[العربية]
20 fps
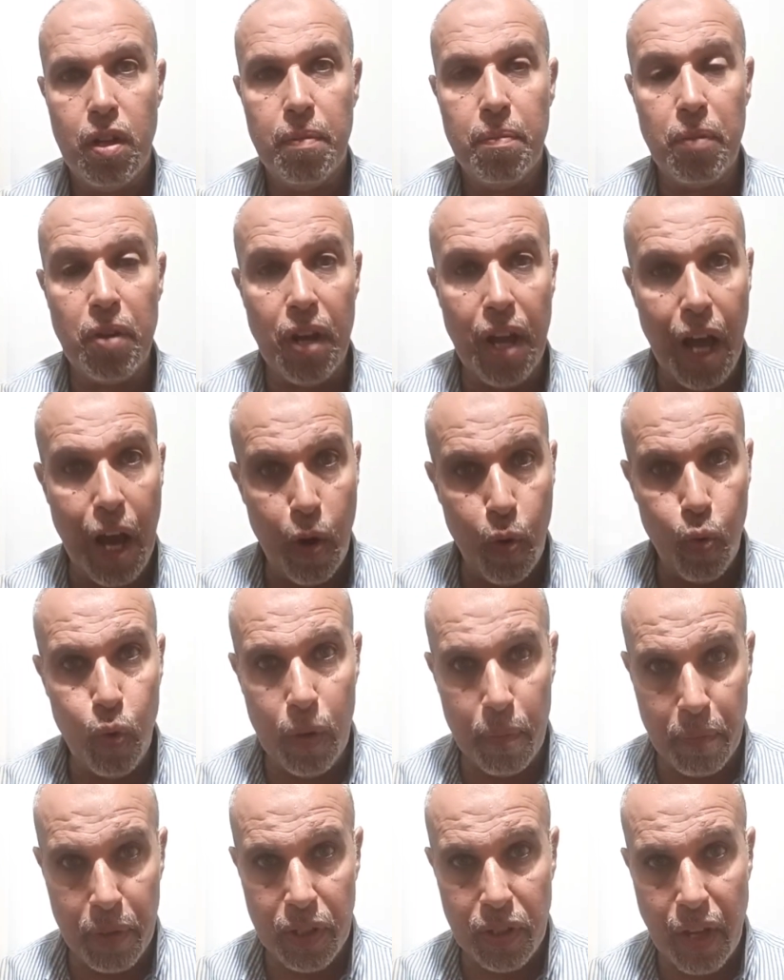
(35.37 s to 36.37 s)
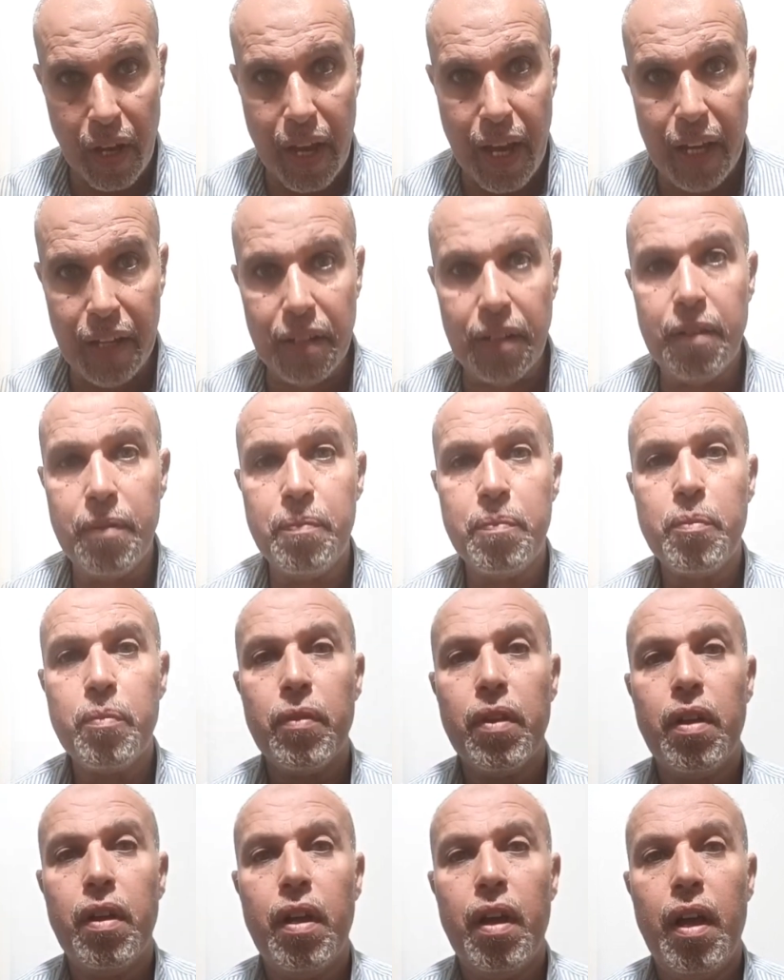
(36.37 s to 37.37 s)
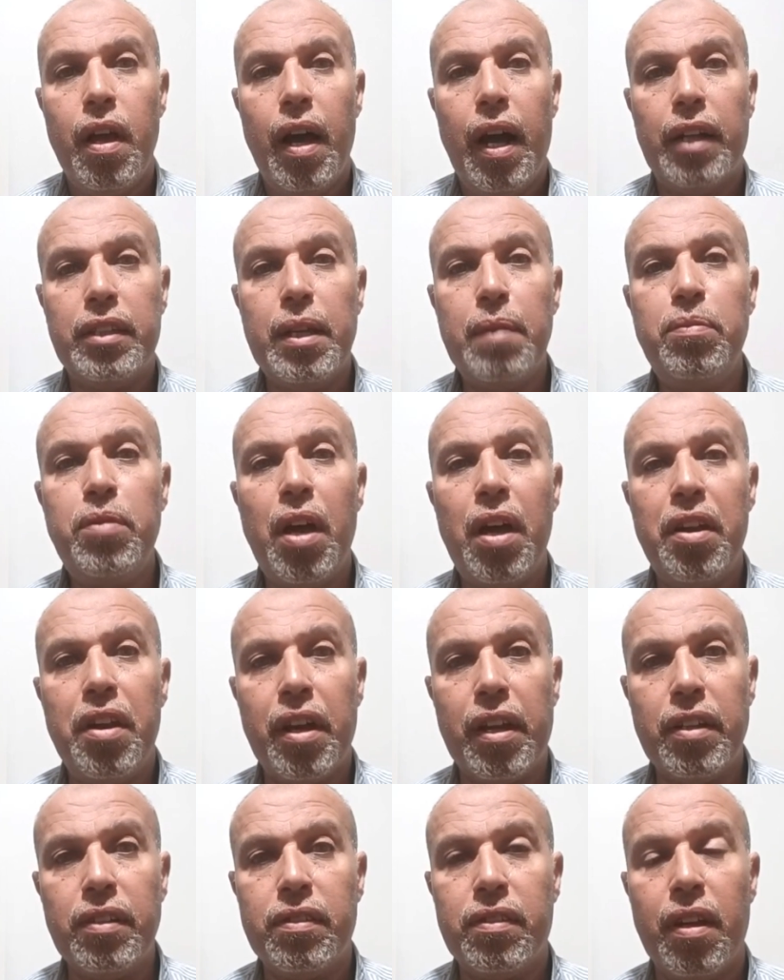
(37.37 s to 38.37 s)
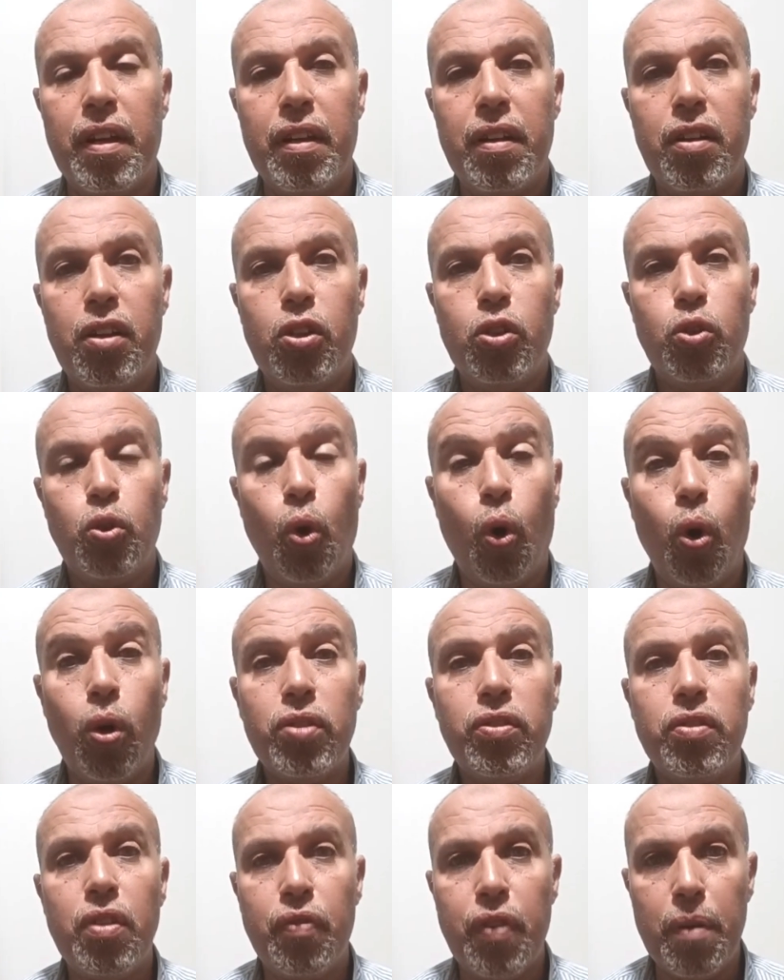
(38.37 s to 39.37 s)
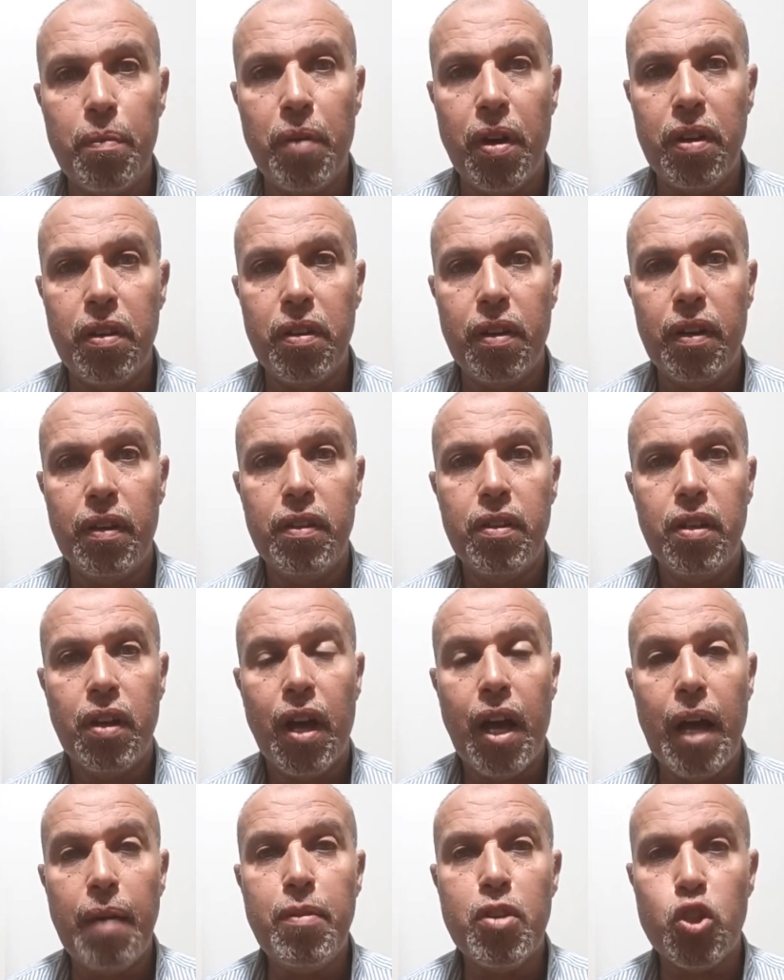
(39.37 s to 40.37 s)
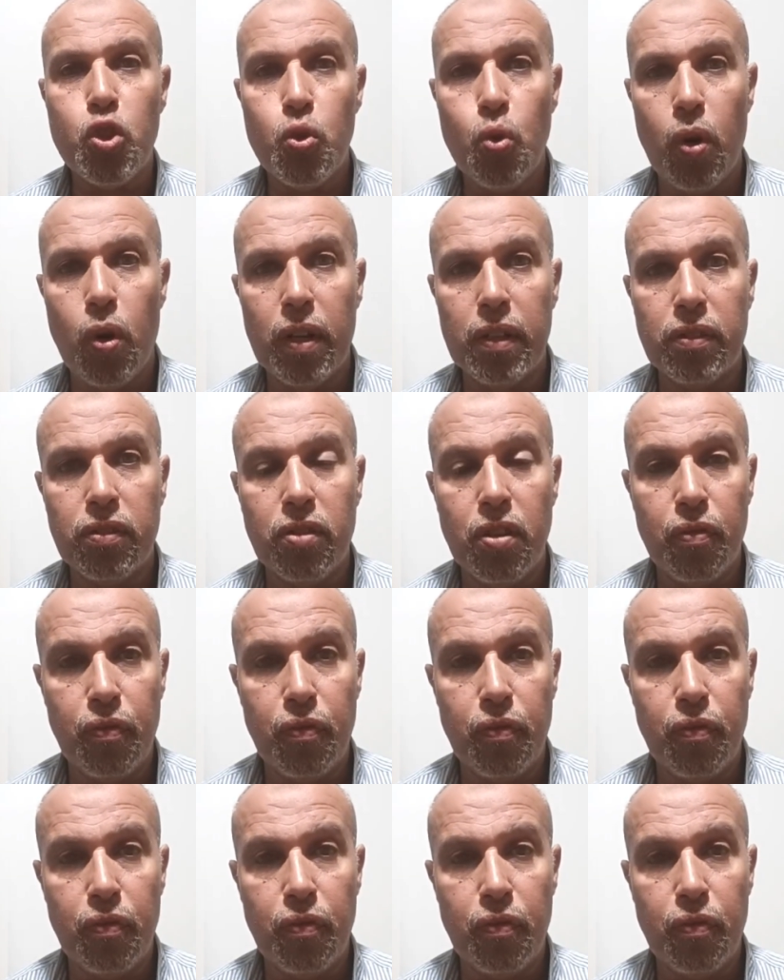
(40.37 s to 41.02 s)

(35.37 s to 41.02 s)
من اول بيضه يعني هتبدا انك انت تحط في الميه خمس نقط